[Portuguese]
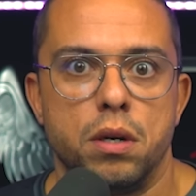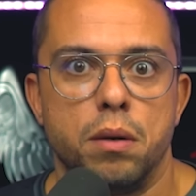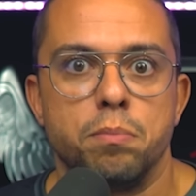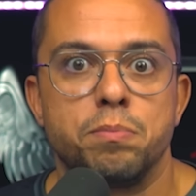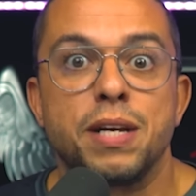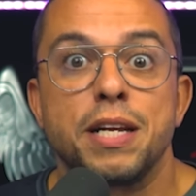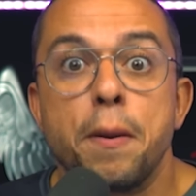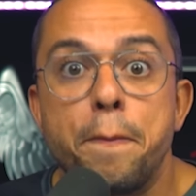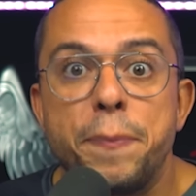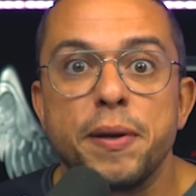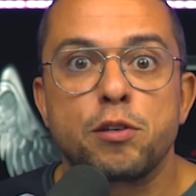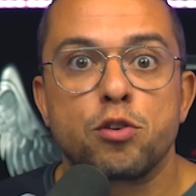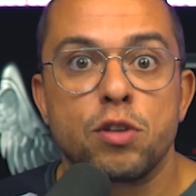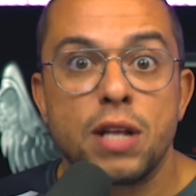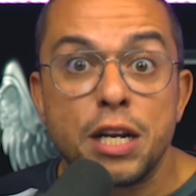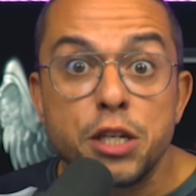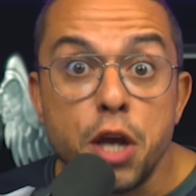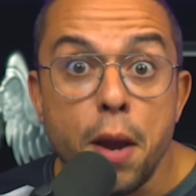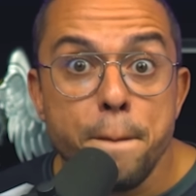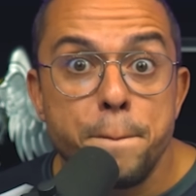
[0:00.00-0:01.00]
Precisa de
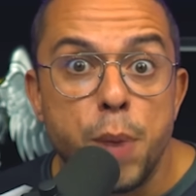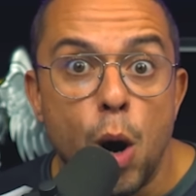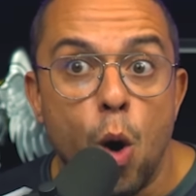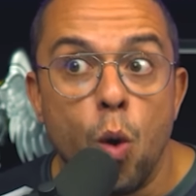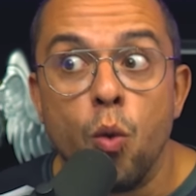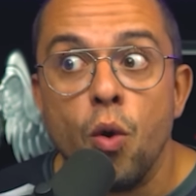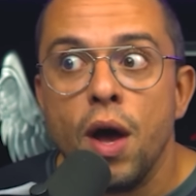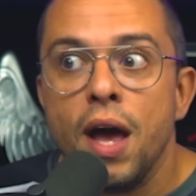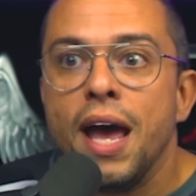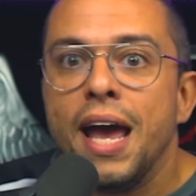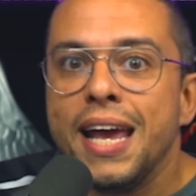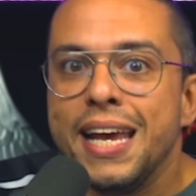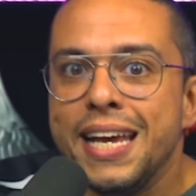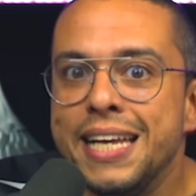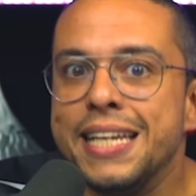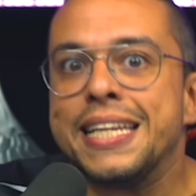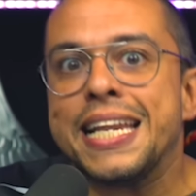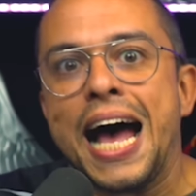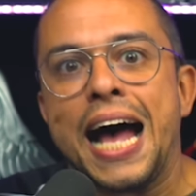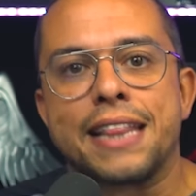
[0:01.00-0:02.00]
personagem bom.
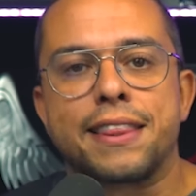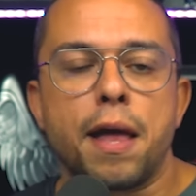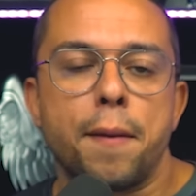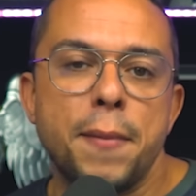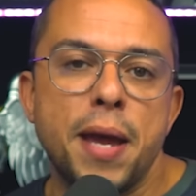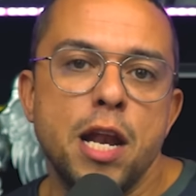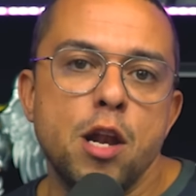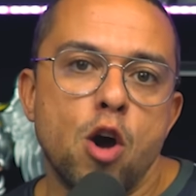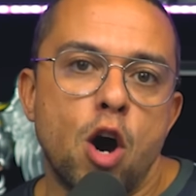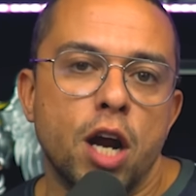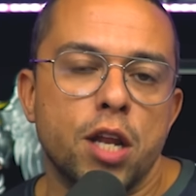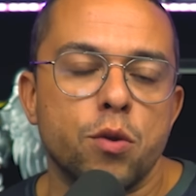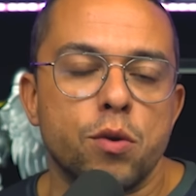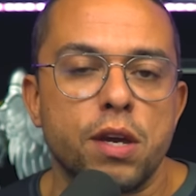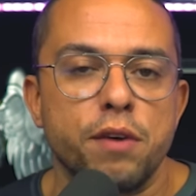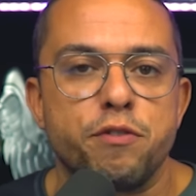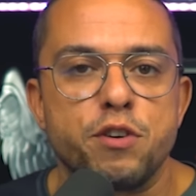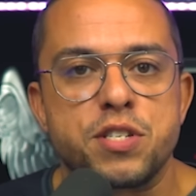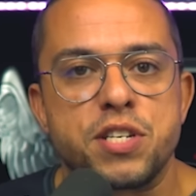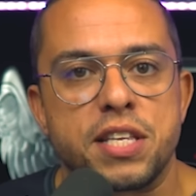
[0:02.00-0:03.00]
E nada melhor do
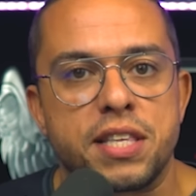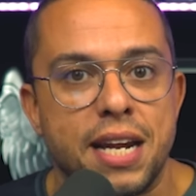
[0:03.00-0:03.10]
que você